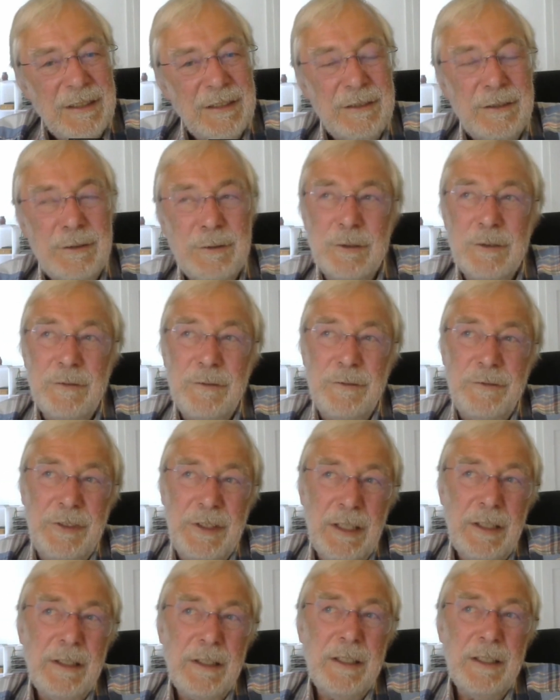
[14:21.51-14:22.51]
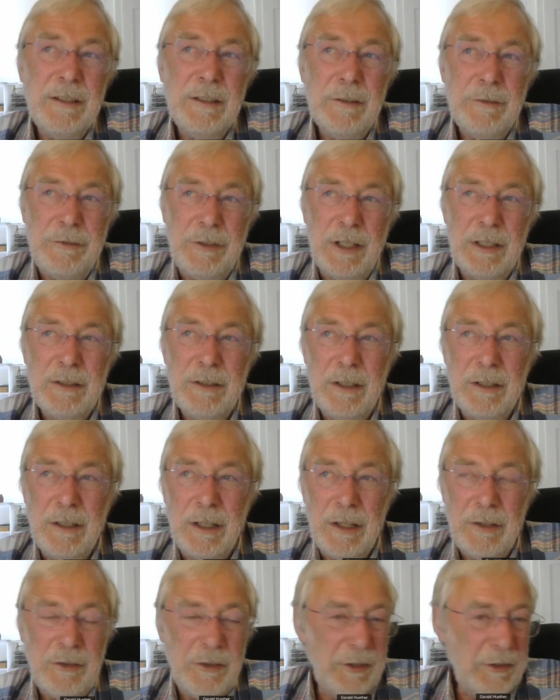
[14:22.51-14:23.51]
und viele Kinder fangen dann
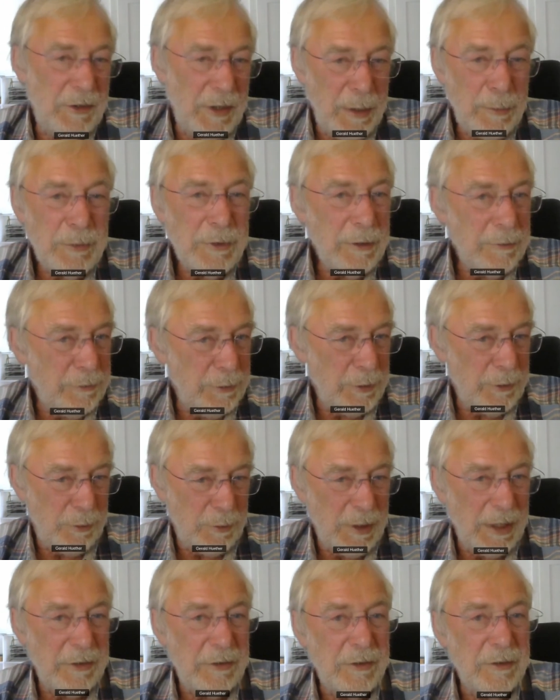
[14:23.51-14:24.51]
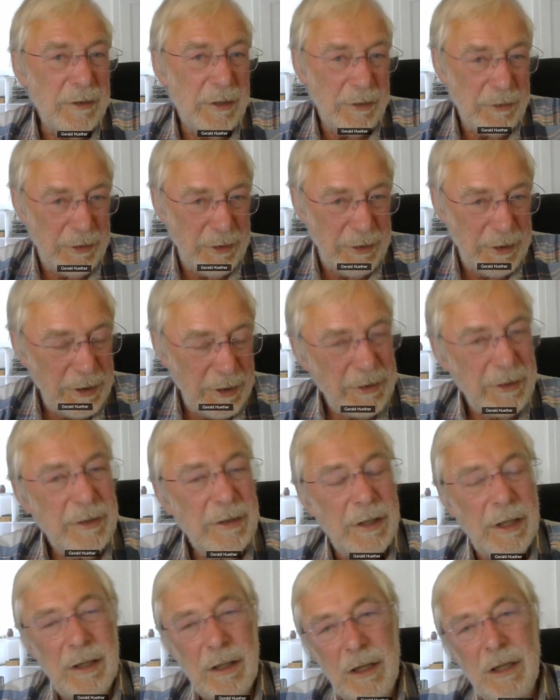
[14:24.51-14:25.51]
an, sich selbst dafür zu hassen, dass sie nicht
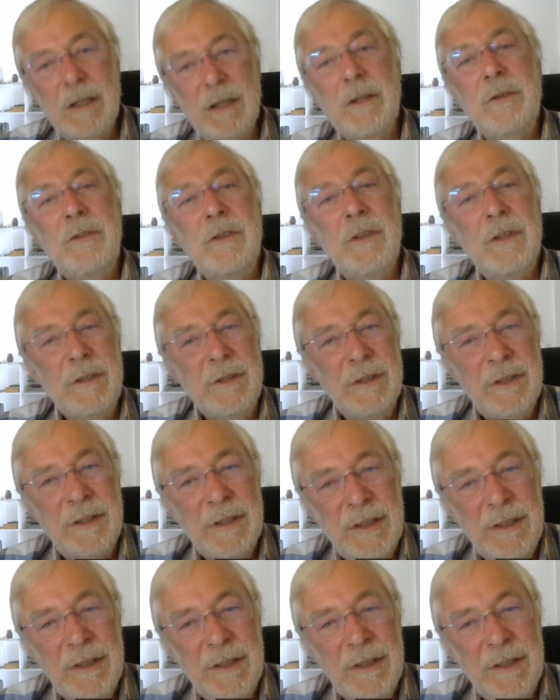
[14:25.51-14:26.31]
in der Lage sind,